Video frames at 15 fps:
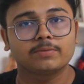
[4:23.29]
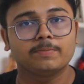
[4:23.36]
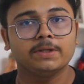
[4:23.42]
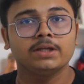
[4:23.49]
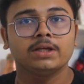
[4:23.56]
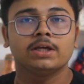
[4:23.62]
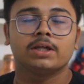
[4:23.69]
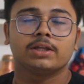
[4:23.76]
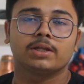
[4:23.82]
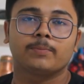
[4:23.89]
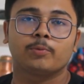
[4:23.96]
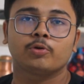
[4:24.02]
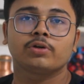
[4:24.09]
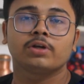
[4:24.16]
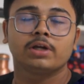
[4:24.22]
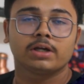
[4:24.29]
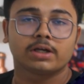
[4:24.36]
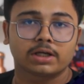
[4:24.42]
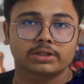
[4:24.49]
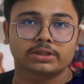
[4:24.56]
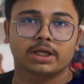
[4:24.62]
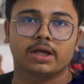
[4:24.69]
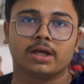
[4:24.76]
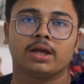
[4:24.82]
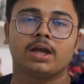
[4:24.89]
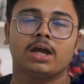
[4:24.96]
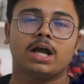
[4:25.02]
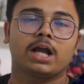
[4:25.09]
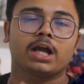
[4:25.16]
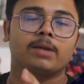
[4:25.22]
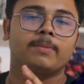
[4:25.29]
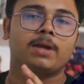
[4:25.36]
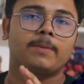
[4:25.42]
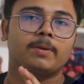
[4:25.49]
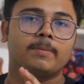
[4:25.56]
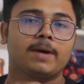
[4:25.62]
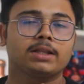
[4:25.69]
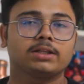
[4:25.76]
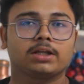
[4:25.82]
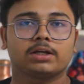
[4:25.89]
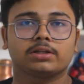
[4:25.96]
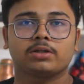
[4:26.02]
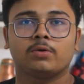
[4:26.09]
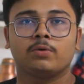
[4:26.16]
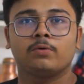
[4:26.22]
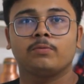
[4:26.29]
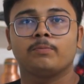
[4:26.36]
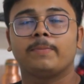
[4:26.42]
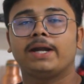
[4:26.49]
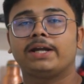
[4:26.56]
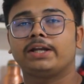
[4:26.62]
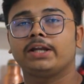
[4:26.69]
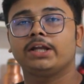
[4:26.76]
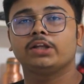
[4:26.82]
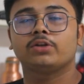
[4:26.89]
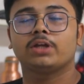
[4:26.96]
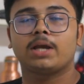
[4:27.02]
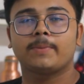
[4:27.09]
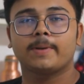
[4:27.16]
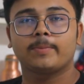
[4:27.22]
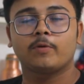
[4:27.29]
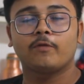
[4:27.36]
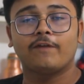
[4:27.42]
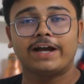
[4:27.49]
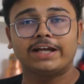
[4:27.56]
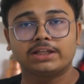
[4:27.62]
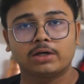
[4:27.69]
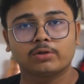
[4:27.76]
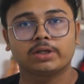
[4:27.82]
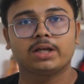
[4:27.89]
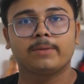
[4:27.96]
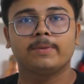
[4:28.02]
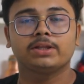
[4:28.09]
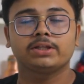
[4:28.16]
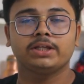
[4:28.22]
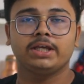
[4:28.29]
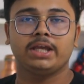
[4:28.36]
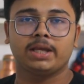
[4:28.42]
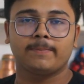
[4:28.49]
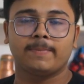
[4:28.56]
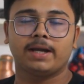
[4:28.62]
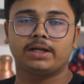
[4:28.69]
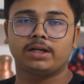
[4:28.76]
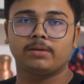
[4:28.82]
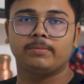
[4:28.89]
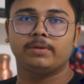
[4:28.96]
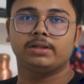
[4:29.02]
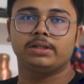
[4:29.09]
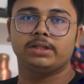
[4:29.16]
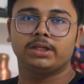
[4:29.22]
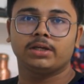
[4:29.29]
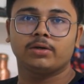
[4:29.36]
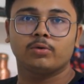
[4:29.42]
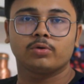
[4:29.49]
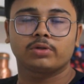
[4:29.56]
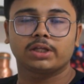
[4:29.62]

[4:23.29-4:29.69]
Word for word: भी सपोर्ट करता है अगर मैं यहाँ पे बात करता हूँ बैटरी की तो यहाँ पे आपको 5000 थाउजेंड की एक बैटरी मिलती है